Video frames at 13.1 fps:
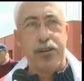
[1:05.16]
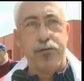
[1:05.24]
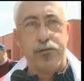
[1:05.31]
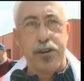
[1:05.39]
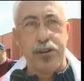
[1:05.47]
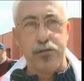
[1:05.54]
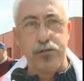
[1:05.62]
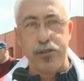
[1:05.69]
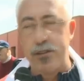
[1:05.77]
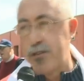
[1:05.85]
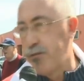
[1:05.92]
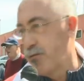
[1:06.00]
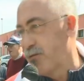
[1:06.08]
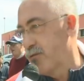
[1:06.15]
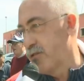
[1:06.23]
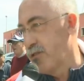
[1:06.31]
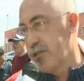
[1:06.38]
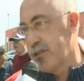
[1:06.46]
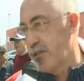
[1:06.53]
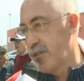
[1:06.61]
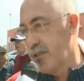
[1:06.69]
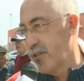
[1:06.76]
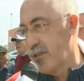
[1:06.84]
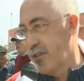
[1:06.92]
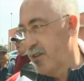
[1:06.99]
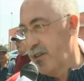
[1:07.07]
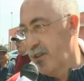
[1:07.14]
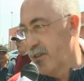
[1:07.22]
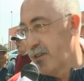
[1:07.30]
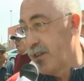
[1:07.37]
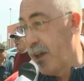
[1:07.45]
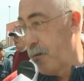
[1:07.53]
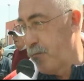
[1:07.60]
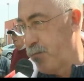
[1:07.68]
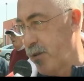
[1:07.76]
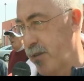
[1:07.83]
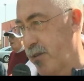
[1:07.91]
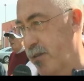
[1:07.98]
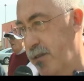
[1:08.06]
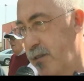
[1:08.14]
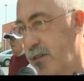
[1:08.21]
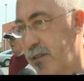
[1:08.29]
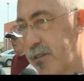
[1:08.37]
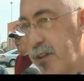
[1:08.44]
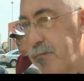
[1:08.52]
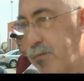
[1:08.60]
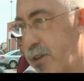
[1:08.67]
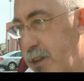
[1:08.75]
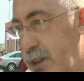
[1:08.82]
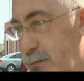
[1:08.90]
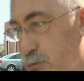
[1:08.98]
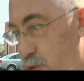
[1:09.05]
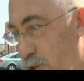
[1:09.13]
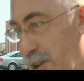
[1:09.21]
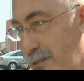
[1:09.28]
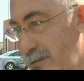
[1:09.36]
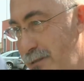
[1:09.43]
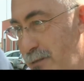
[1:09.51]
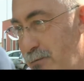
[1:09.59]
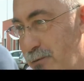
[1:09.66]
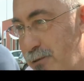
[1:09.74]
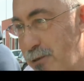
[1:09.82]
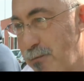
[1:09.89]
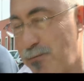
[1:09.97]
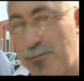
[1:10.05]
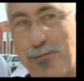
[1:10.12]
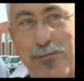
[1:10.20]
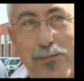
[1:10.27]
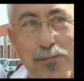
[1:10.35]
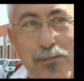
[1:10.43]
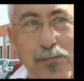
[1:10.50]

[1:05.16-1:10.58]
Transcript: è un fatto di, di fondi, di tempi, tempi della burocrazia purtroppo.